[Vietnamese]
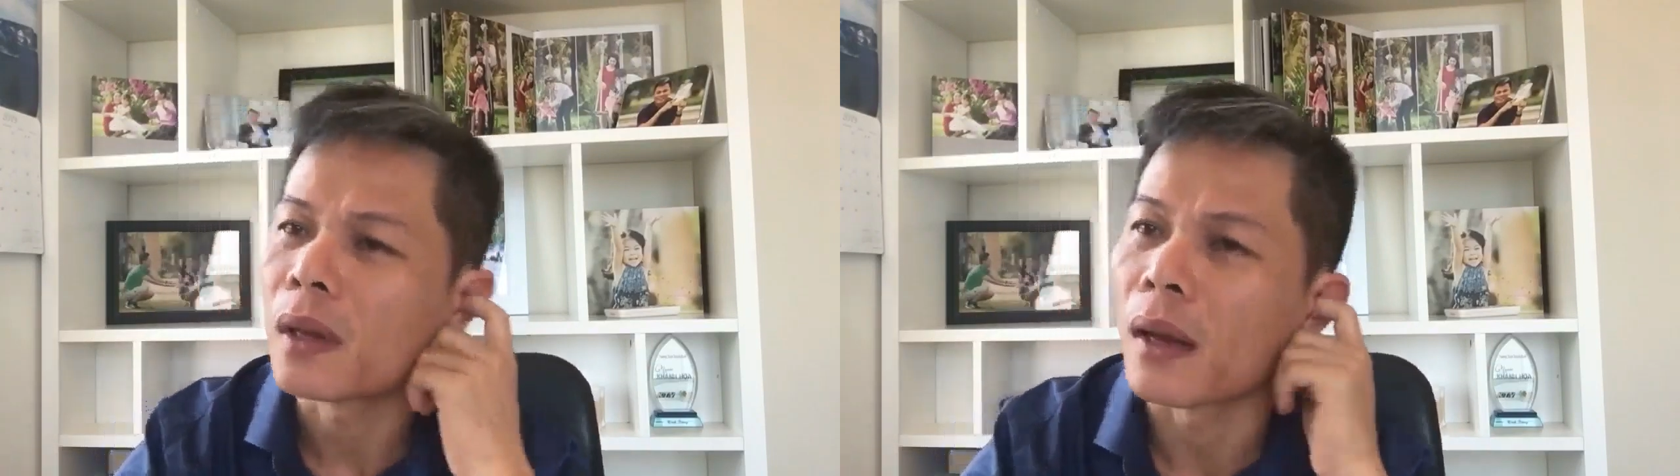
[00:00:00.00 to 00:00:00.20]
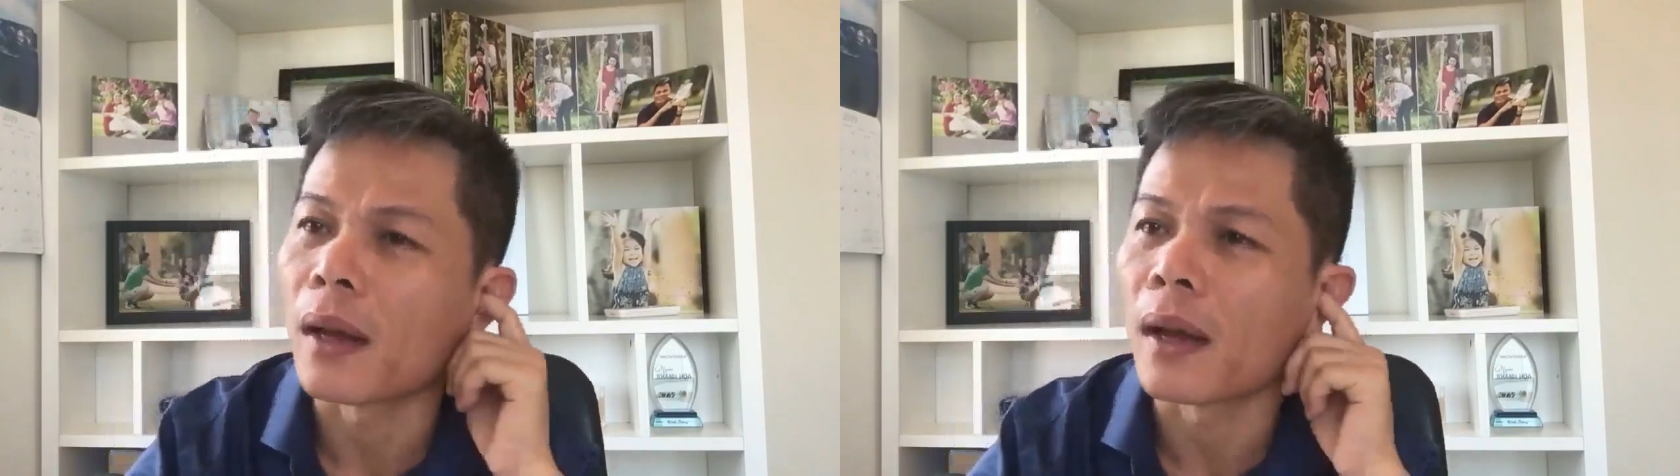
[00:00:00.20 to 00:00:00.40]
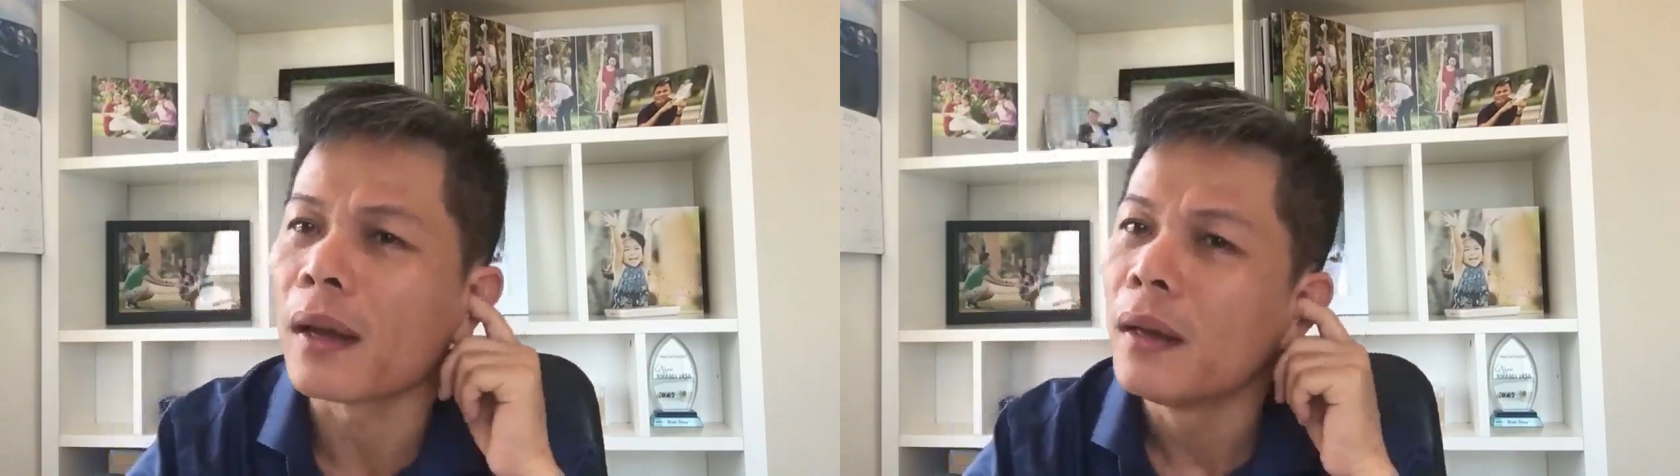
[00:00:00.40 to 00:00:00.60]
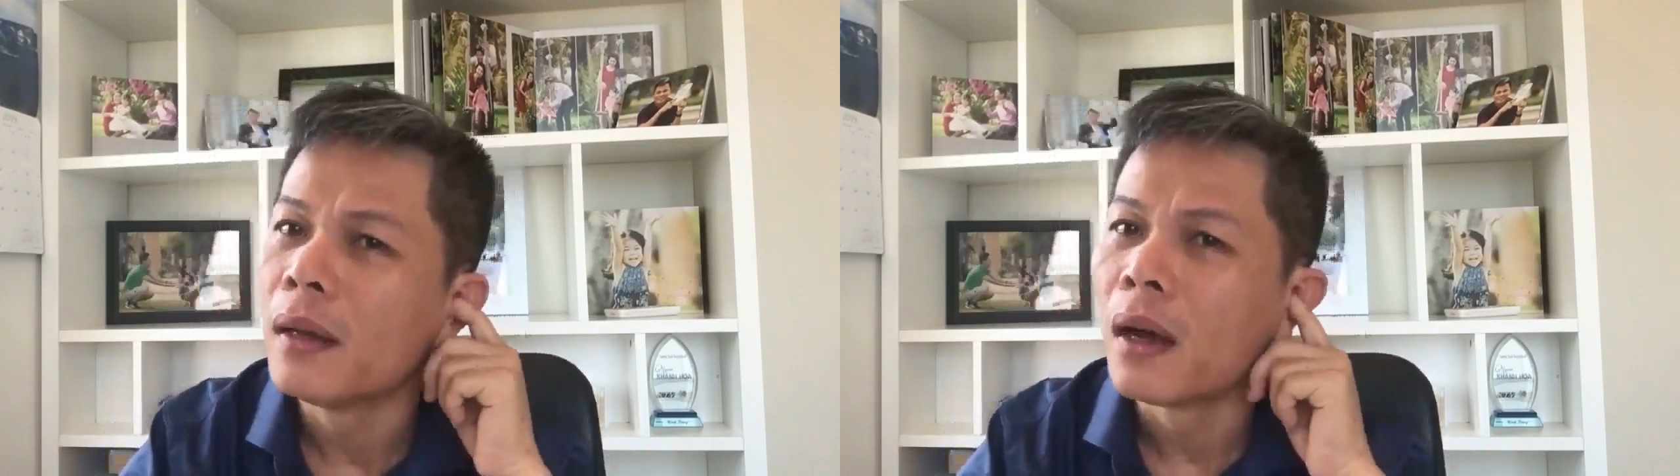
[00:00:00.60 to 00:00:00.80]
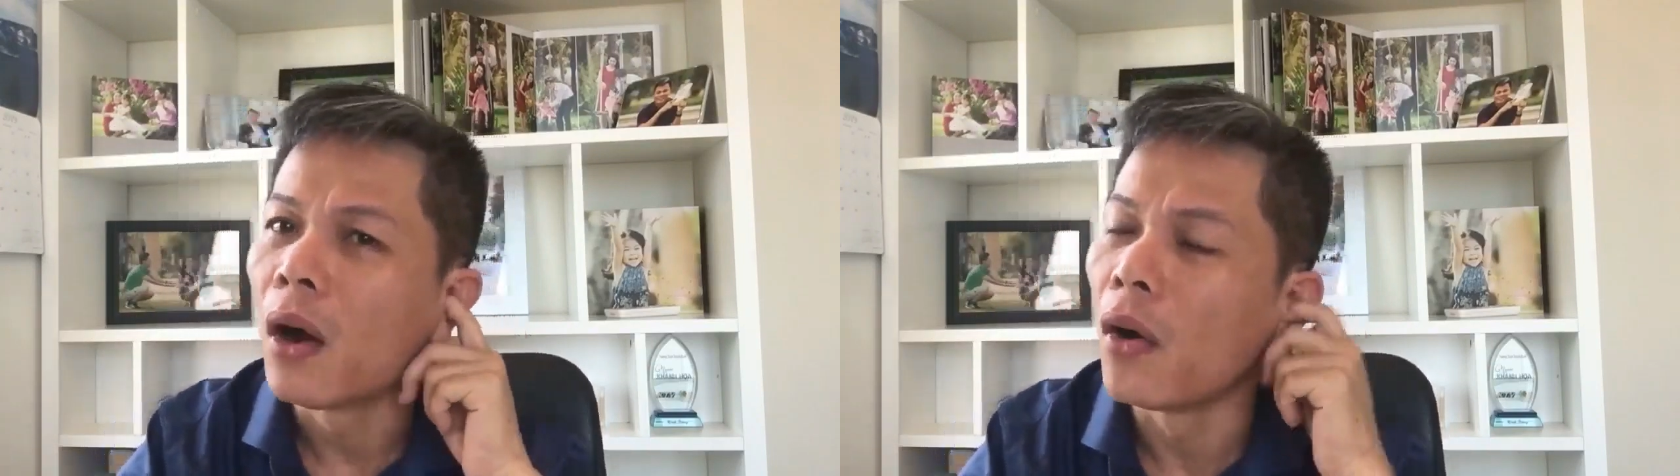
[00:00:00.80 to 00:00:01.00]
à,
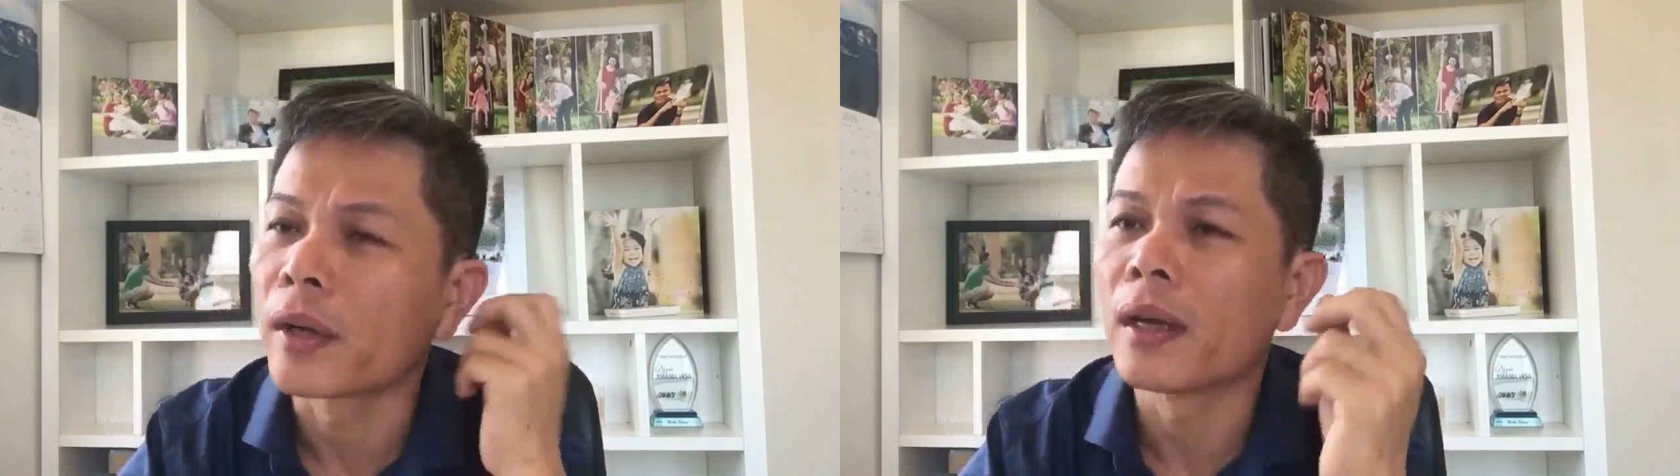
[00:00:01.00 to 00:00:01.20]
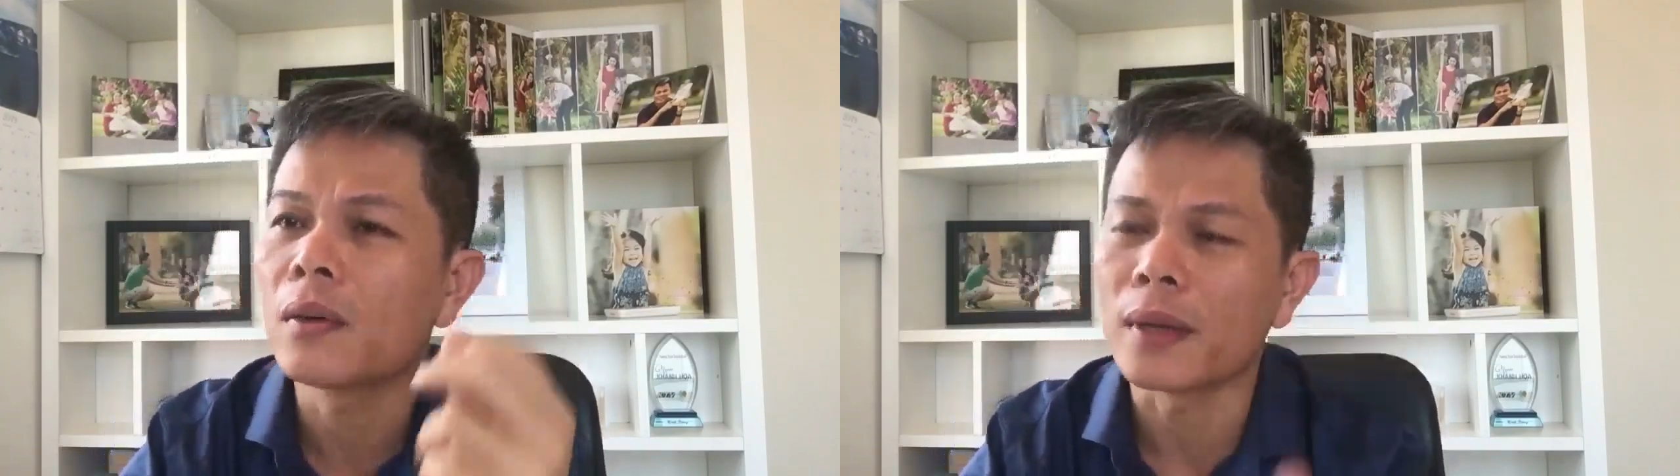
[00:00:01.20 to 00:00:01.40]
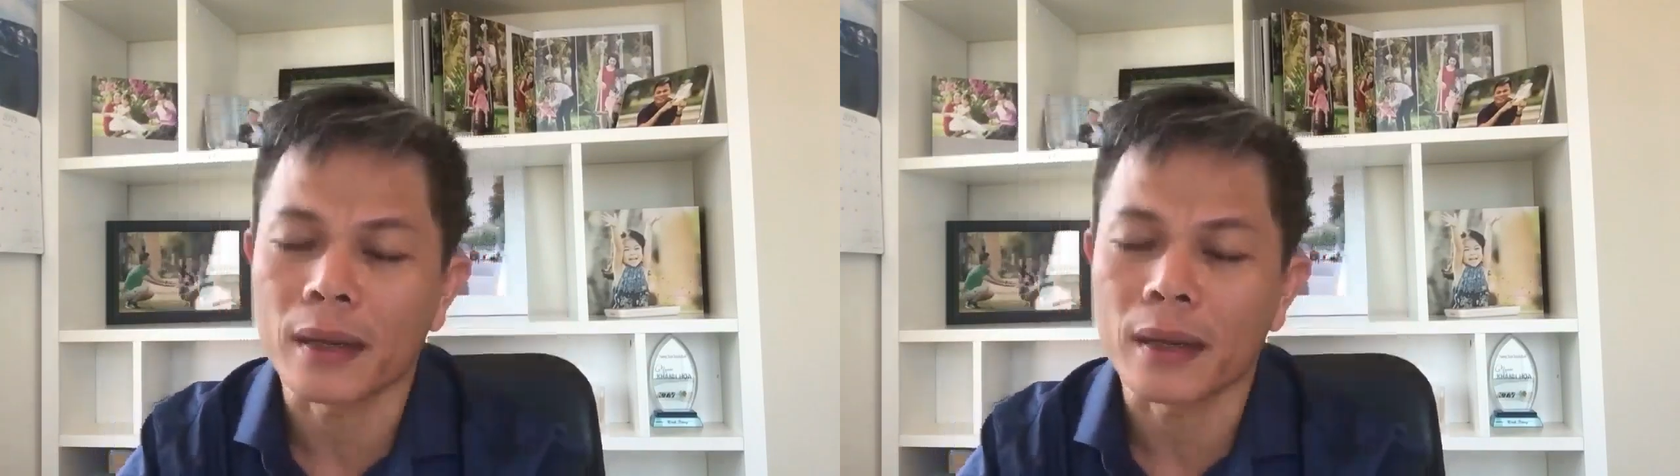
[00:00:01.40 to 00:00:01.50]
hồi kia cũng